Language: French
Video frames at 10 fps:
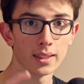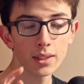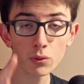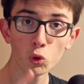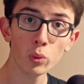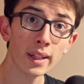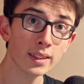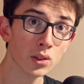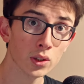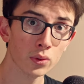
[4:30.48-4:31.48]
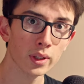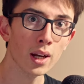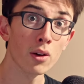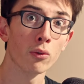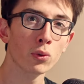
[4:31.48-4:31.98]
Si vous doublez la distance
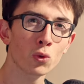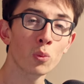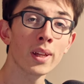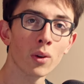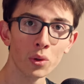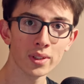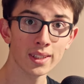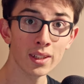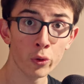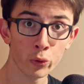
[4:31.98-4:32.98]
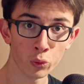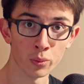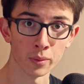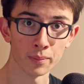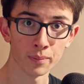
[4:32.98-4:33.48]
focale, vous doublez aussi le zoom.